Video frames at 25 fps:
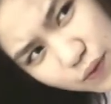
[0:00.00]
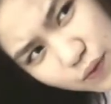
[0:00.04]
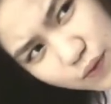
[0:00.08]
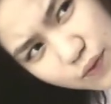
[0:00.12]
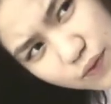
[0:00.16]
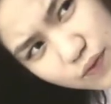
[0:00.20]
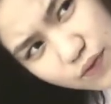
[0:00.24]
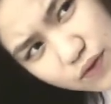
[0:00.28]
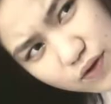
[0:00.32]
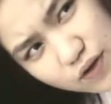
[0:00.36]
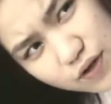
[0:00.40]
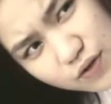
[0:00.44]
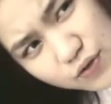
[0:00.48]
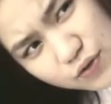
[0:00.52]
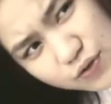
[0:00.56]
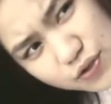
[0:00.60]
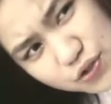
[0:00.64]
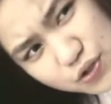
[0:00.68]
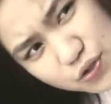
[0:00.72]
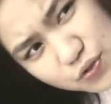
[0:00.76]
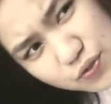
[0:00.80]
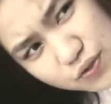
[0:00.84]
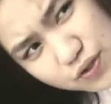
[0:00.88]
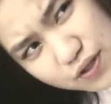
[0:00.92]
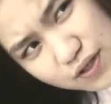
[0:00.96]
Oh, anong
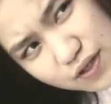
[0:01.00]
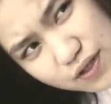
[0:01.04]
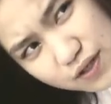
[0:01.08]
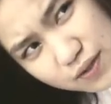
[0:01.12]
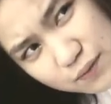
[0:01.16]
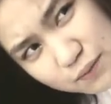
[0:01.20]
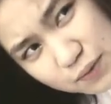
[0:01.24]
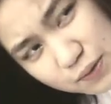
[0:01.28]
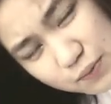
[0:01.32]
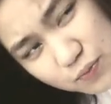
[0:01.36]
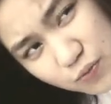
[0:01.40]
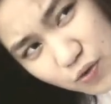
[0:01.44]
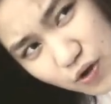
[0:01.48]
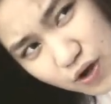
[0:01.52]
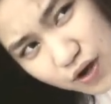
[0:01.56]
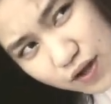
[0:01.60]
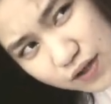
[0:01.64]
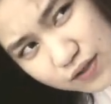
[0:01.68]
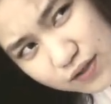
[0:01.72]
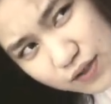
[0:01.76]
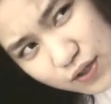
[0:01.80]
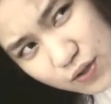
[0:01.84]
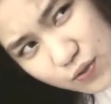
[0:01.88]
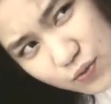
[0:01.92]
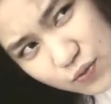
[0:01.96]
itsura yan? Ba't mukha
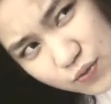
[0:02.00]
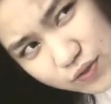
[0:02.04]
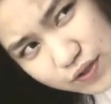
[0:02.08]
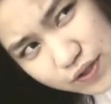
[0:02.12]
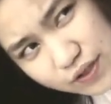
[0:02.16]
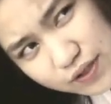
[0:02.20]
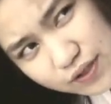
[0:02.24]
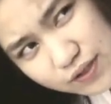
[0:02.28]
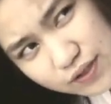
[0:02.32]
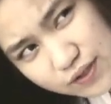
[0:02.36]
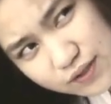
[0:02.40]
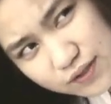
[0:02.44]
ka nalugi?